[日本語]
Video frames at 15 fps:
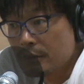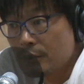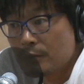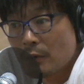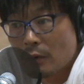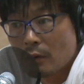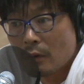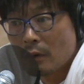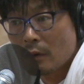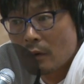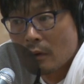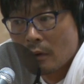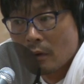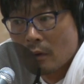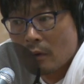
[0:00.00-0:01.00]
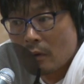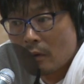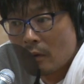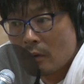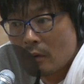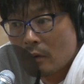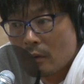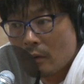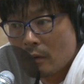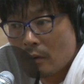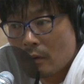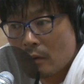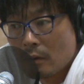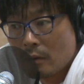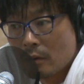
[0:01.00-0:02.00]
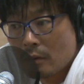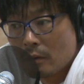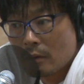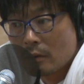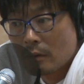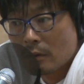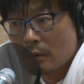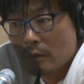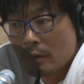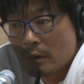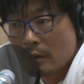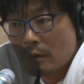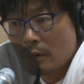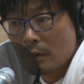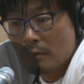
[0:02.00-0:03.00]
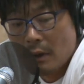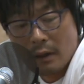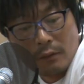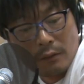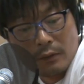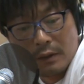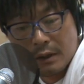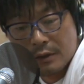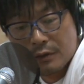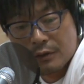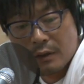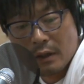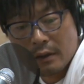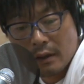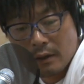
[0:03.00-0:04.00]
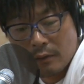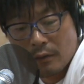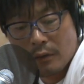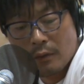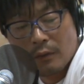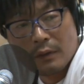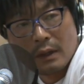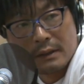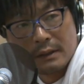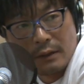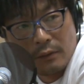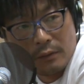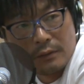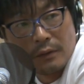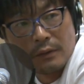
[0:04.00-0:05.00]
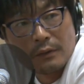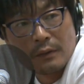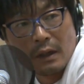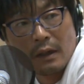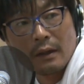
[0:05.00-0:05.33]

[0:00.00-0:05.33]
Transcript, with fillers: 種も、うん、今この品種がいいからこれオーナーさんに送ろうと。